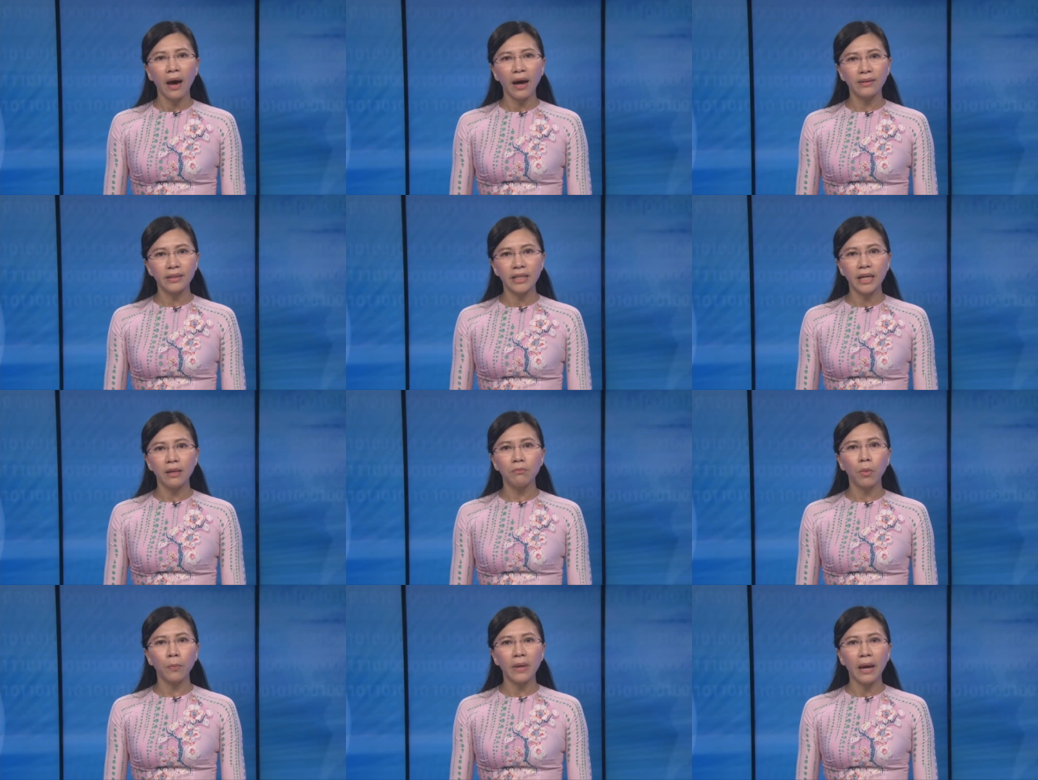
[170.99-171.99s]
Anh Chi,
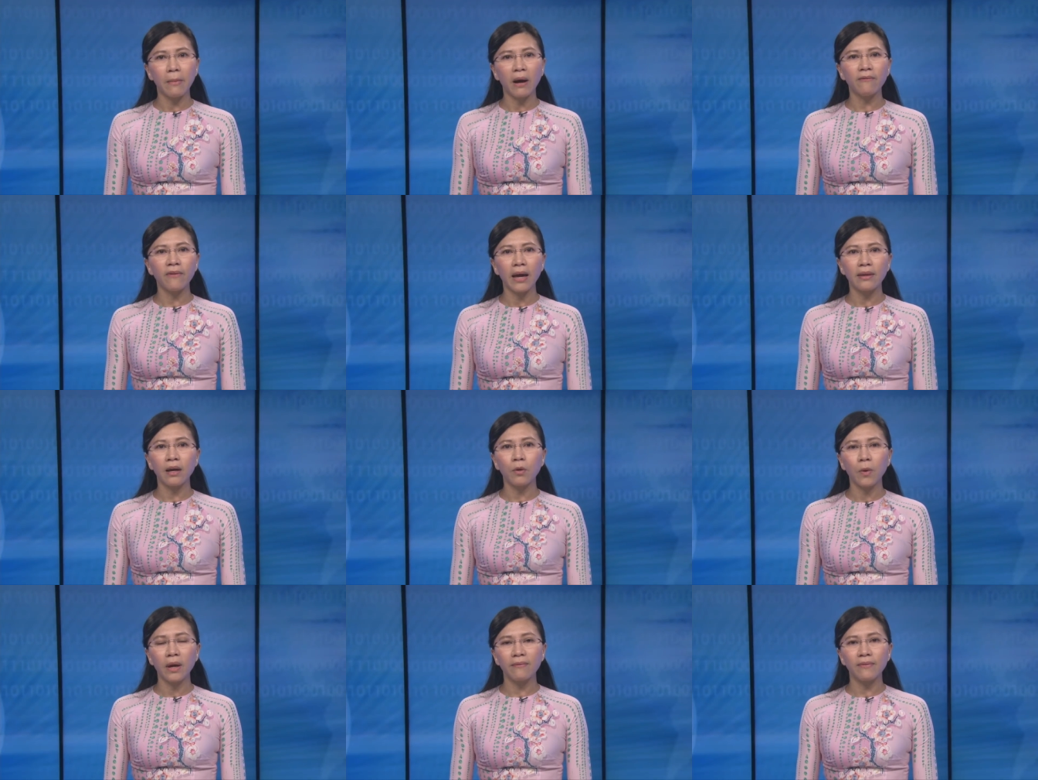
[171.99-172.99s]
một nhà bảo vệ nhân
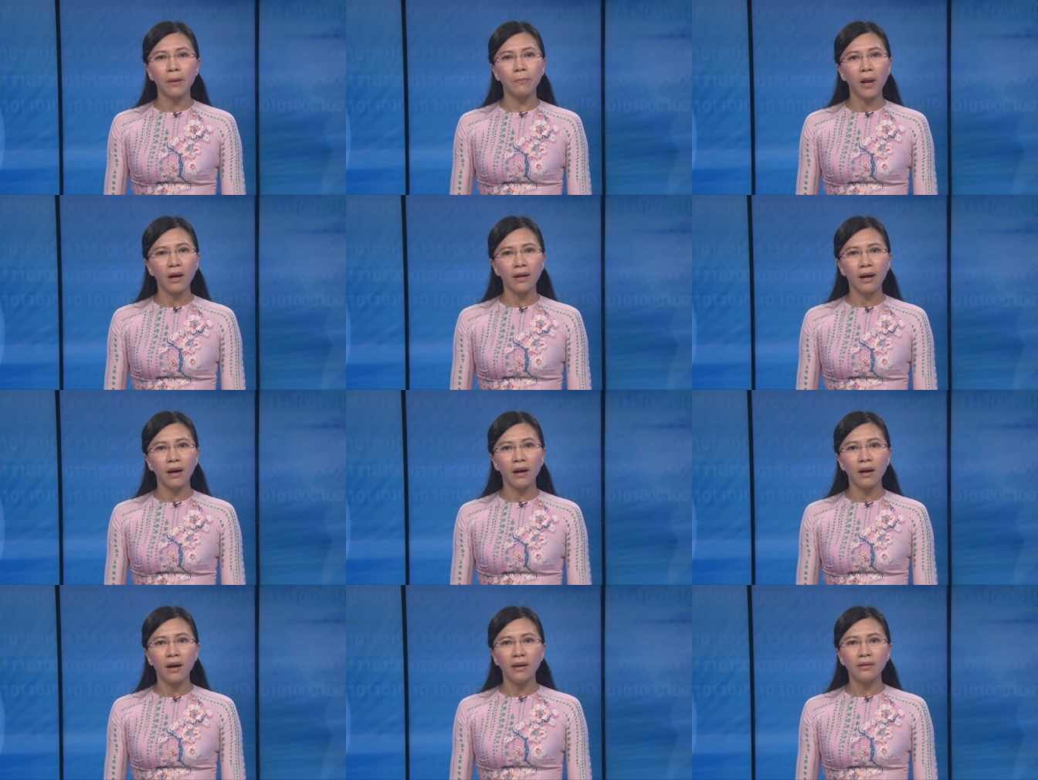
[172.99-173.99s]
quyền và blogger,
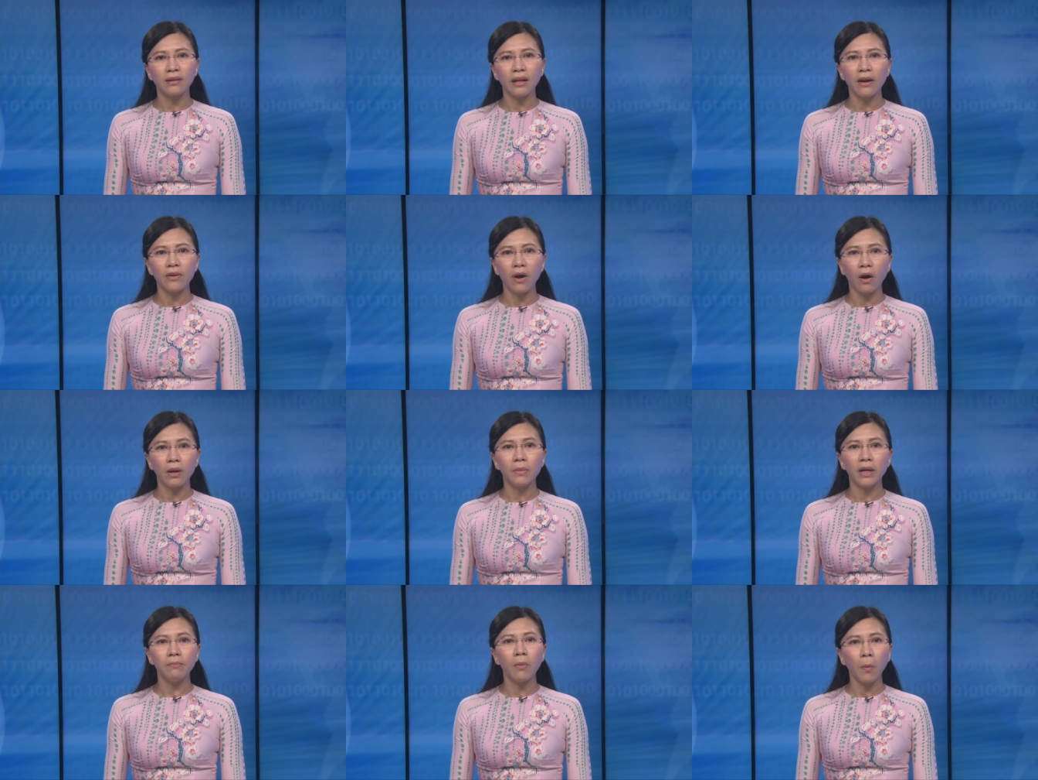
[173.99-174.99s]
được theo dõi
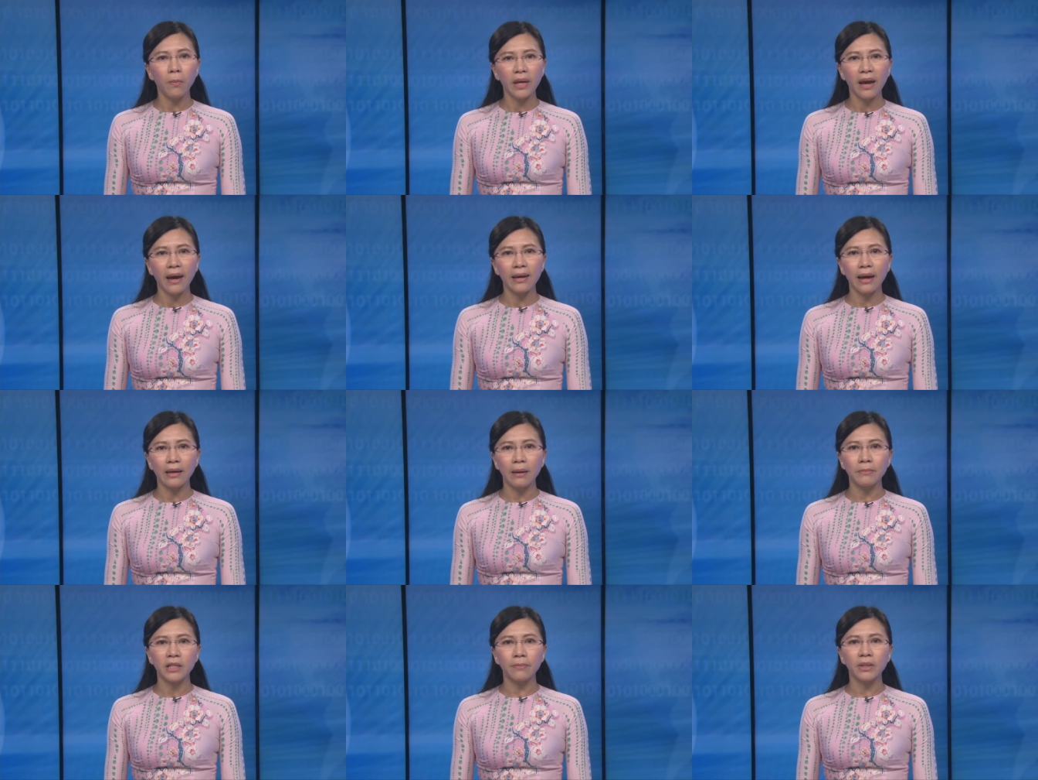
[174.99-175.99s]
bởi
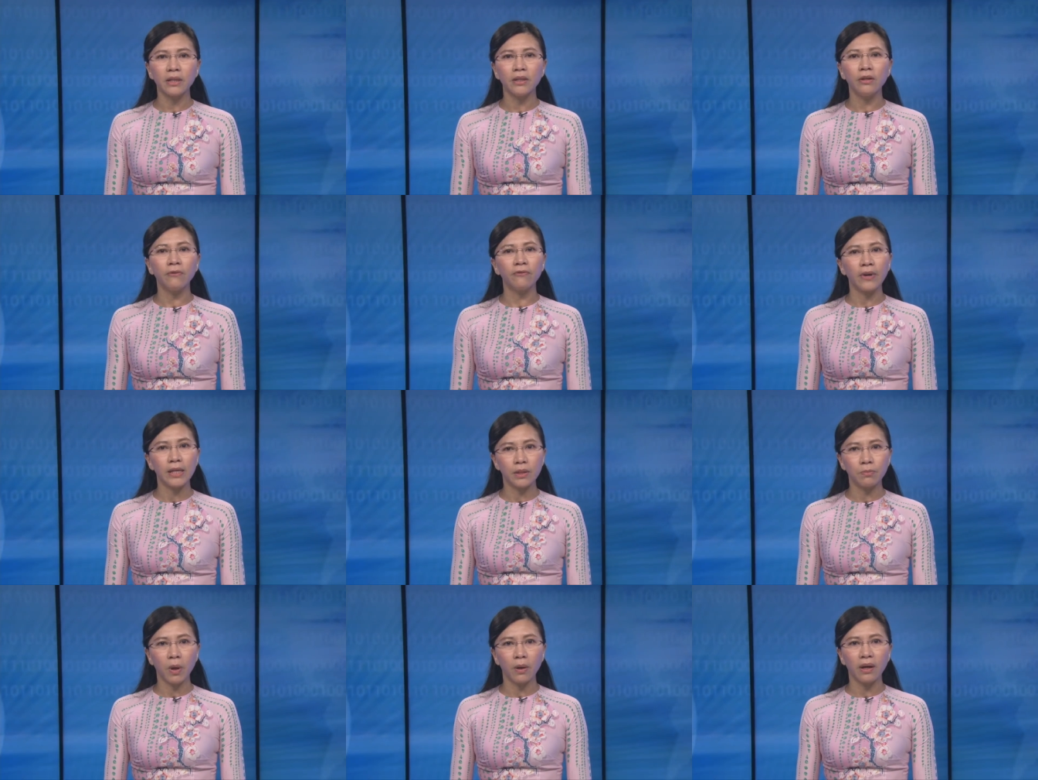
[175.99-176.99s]
42.500 người dùng
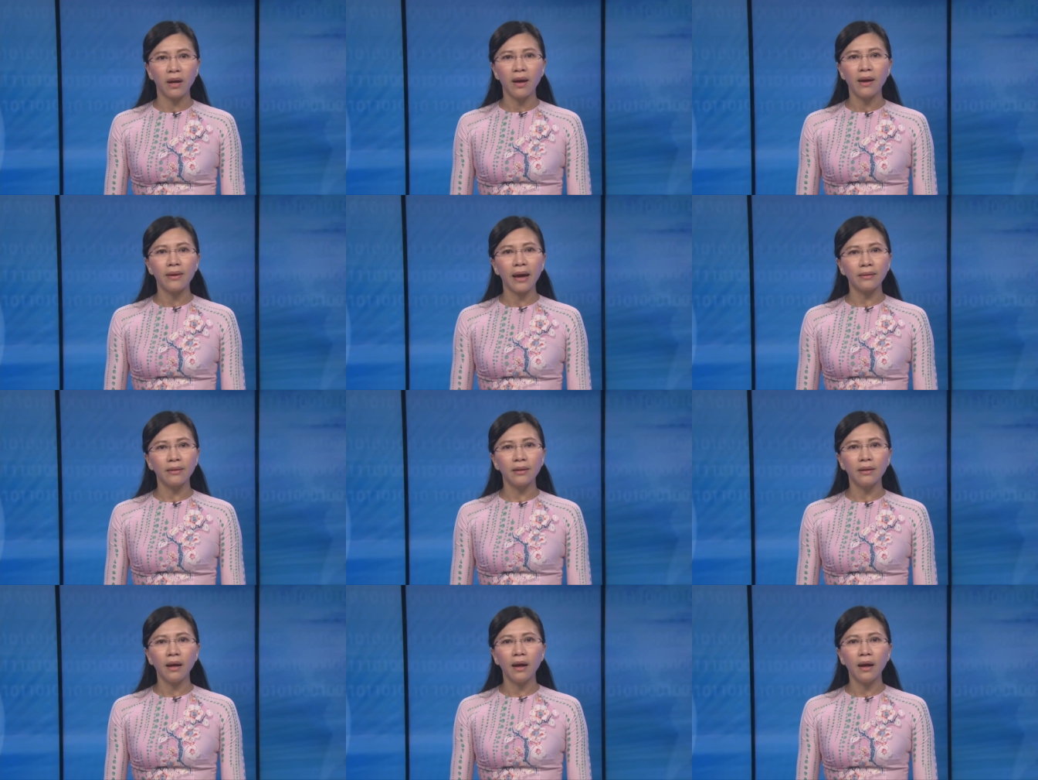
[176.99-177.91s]
Facebook, giải thích